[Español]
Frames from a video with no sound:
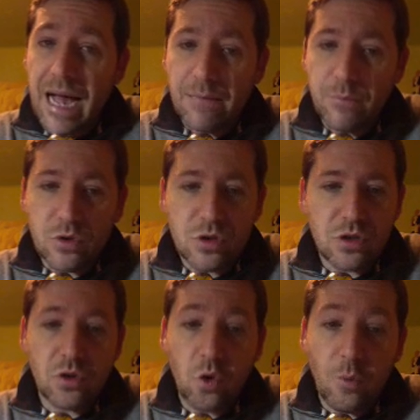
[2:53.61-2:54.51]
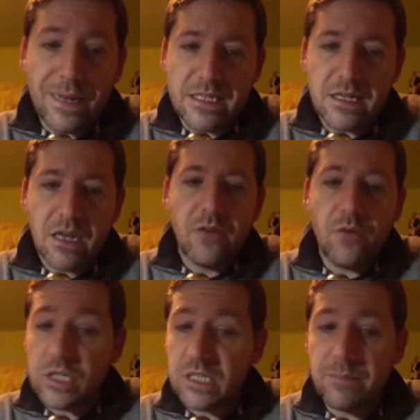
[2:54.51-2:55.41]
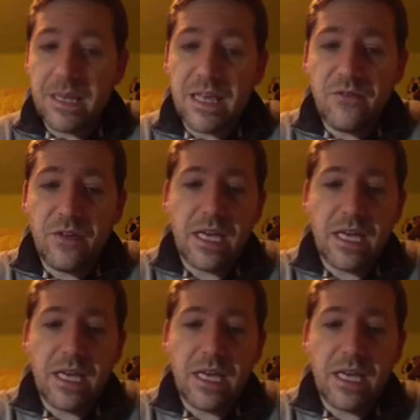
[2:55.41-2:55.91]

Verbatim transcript: iBooks, Documents, Foxit PDF,